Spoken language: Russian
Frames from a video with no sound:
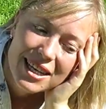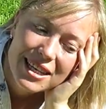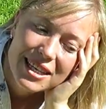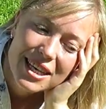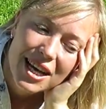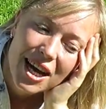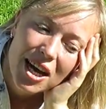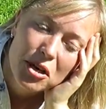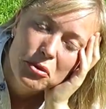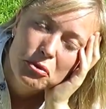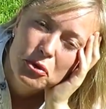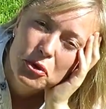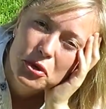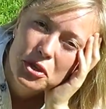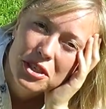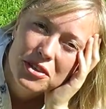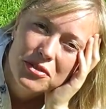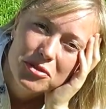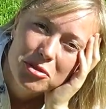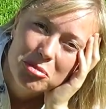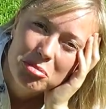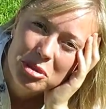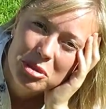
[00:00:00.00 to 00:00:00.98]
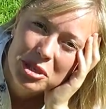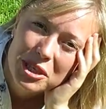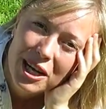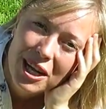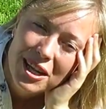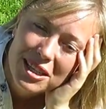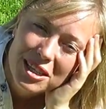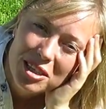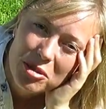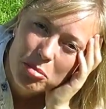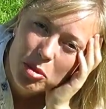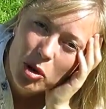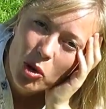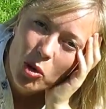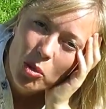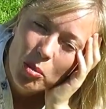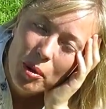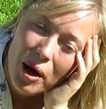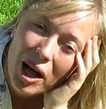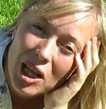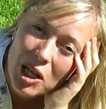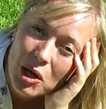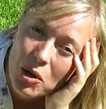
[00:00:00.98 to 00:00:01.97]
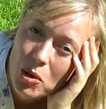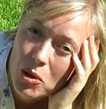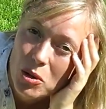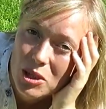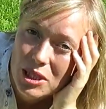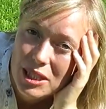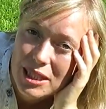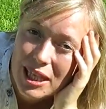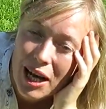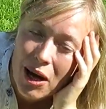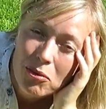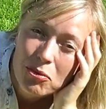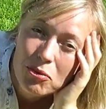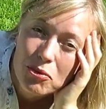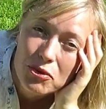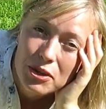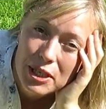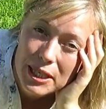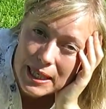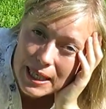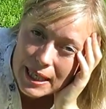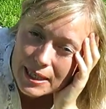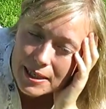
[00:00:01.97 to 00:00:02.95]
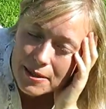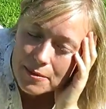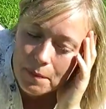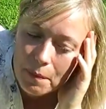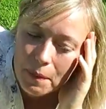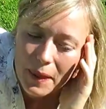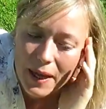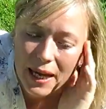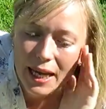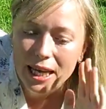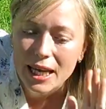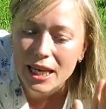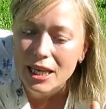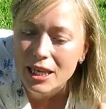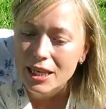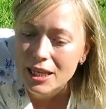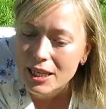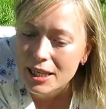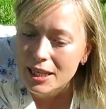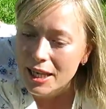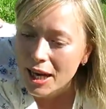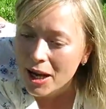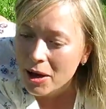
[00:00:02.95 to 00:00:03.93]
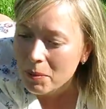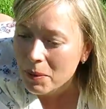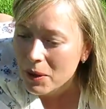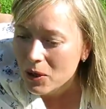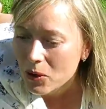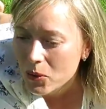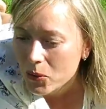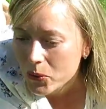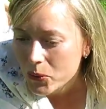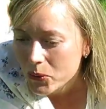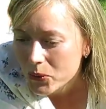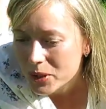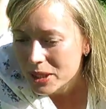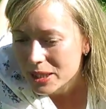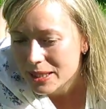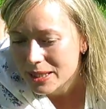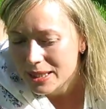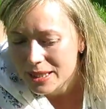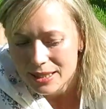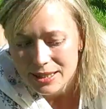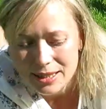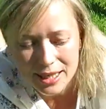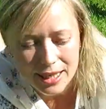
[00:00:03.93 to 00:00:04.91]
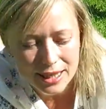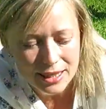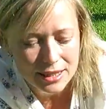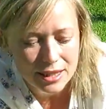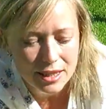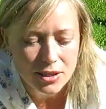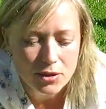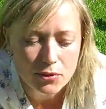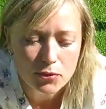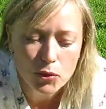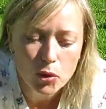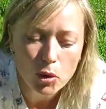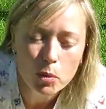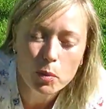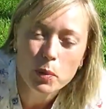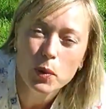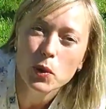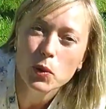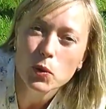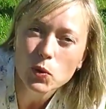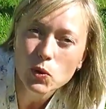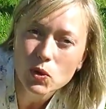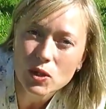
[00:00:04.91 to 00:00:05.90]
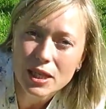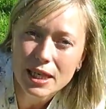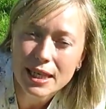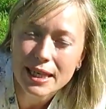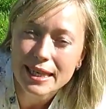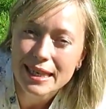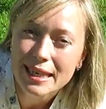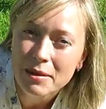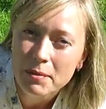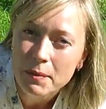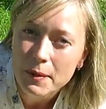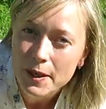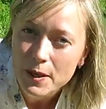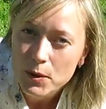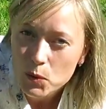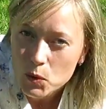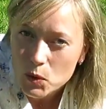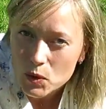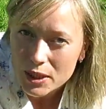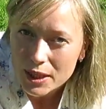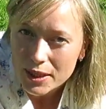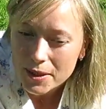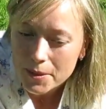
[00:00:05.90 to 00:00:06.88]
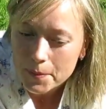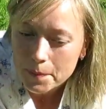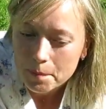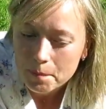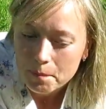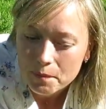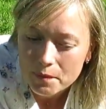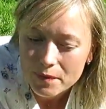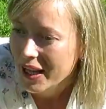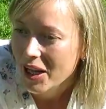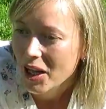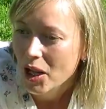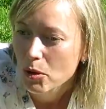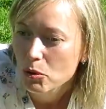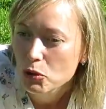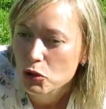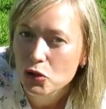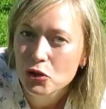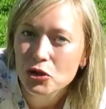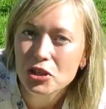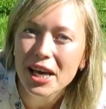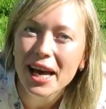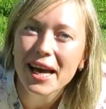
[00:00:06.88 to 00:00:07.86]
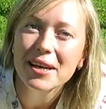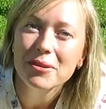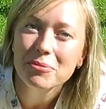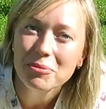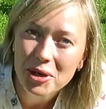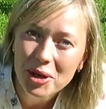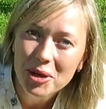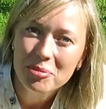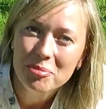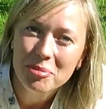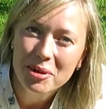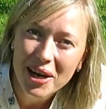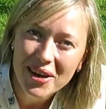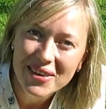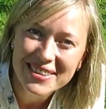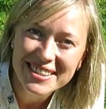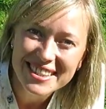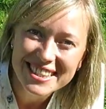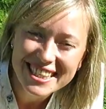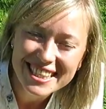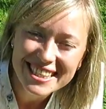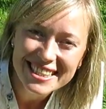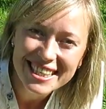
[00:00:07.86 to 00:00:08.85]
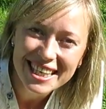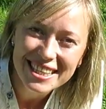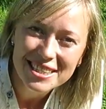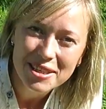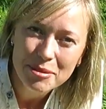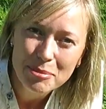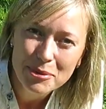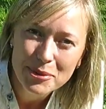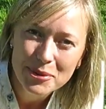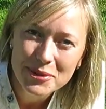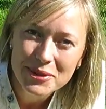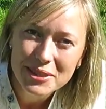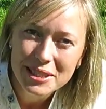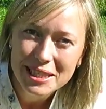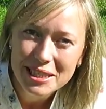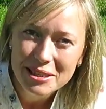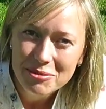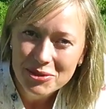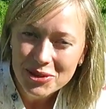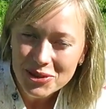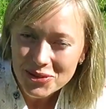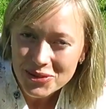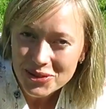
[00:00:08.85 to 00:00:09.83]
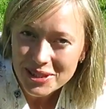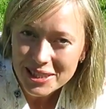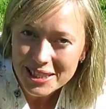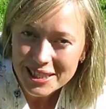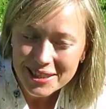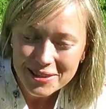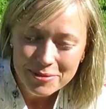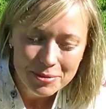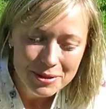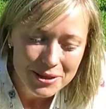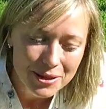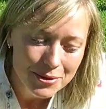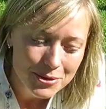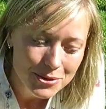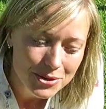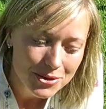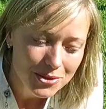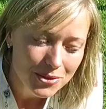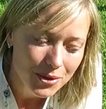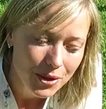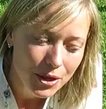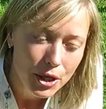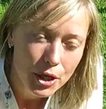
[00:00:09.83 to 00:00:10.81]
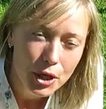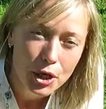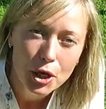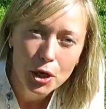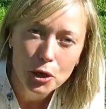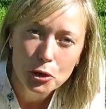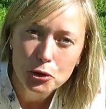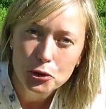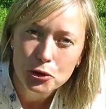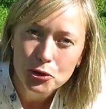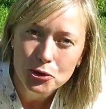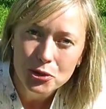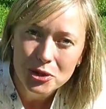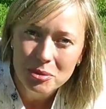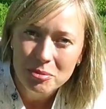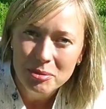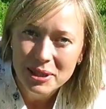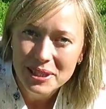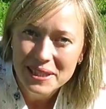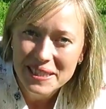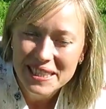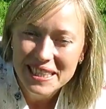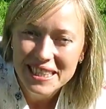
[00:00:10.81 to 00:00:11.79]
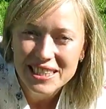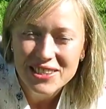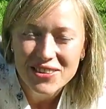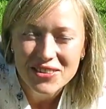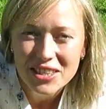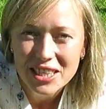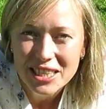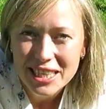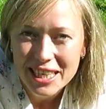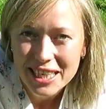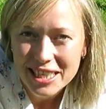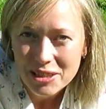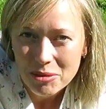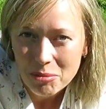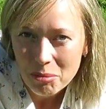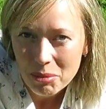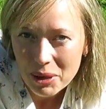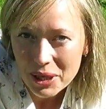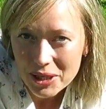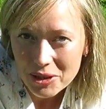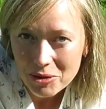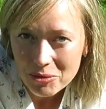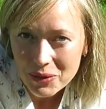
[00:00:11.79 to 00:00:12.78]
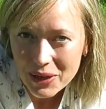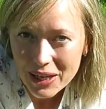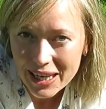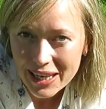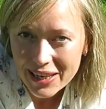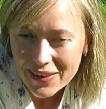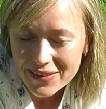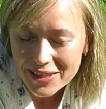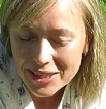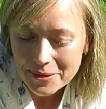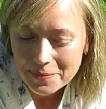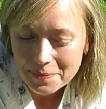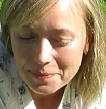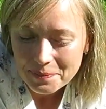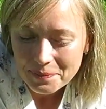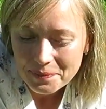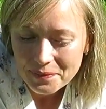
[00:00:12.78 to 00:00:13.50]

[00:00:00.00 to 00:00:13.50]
Я его не выбирала, не покупала, он сам вырос. И я могу рассказать о его плюсах и минусах. Что я имею право сказать о плюсах и минусах, потому что лежу непосредственно на этом белом клевере.